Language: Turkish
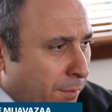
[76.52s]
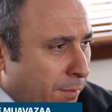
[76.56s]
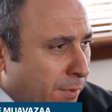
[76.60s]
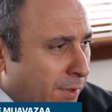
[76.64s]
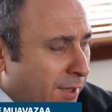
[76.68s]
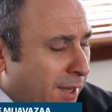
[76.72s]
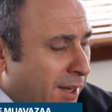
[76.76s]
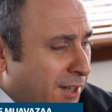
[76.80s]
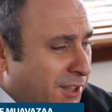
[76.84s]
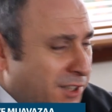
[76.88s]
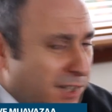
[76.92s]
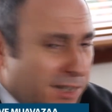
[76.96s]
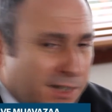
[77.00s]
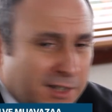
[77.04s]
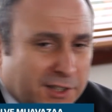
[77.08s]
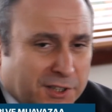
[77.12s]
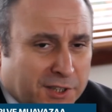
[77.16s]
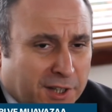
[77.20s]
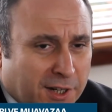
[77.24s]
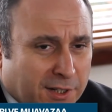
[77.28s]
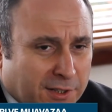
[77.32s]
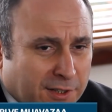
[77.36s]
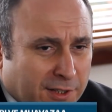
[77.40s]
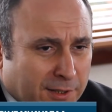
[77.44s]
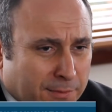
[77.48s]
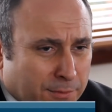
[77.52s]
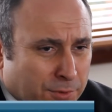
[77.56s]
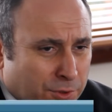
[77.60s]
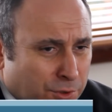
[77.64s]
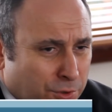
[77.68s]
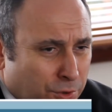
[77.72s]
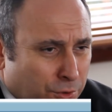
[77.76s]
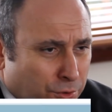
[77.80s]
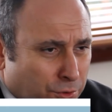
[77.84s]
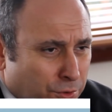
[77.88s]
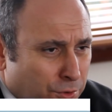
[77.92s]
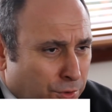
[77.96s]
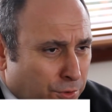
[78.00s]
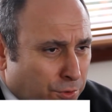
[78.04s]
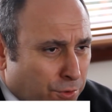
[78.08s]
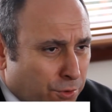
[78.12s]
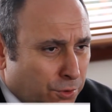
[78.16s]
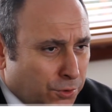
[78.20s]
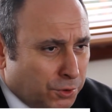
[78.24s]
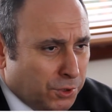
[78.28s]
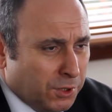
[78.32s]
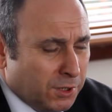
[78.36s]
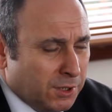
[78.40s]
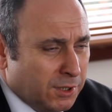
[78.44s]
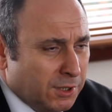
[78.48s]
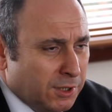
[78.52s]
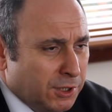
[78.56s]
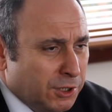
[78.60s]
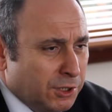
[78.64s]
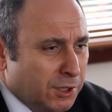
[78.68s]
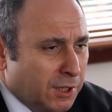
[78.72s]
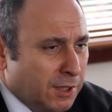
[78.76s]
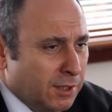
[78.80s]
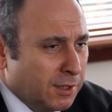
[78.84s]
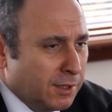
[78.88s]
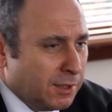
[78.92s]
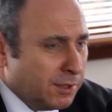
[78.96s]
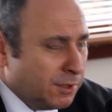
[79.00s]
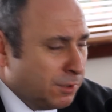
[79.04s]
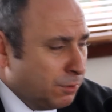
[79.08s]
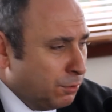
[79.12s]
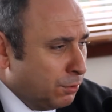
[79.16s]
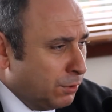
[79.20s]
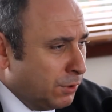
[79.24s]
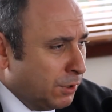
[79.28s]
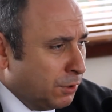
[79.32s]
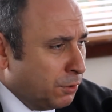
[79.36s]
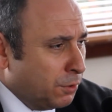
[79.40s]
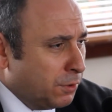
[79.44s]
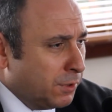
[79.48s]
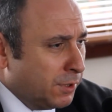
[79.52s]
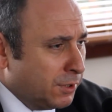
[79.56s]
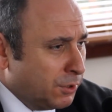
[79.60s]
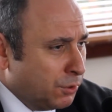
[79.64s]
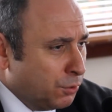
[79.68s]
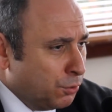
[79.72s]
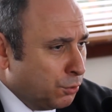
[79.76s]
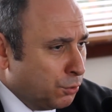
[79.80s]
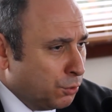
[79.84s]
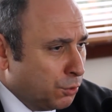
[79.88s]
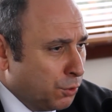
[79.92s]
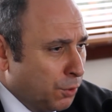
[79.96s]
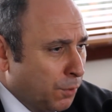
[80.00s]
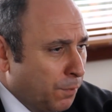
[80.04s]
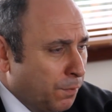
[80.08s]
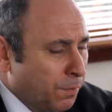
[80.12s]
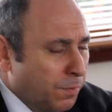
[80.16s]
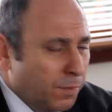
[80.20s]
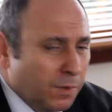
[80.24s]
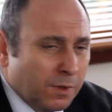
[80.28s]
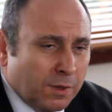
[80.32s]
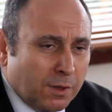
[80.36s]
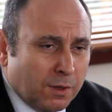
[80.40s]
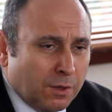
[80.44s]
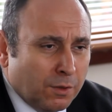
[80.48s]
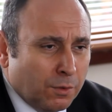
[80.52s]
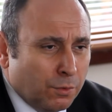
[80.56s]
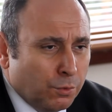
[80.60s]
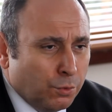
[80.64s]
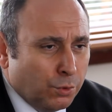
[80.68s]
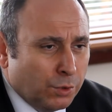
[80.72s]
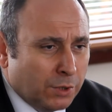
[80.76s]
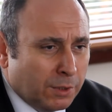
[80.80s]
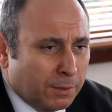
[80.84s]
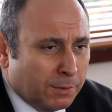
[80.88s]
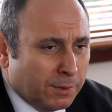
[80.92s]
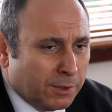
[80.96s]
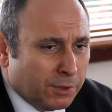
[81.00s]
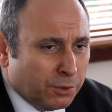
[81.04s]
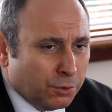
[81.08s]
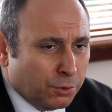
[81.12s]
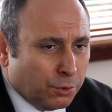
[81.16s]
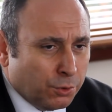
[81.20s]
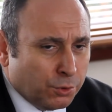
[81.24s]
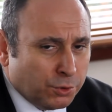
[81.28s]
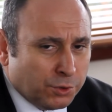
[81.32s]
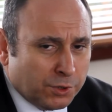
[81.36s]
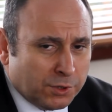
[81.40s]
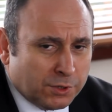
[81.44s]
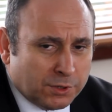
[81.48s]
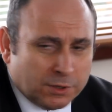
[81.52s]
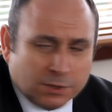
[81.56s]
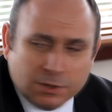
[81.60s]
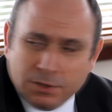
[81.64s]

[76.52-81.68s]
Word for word: dershane ziyaretlerimiz söz konusu olacak. İşler nasıl yürüyor, nasıl yürüyor? Uygulamaları göreceğiz.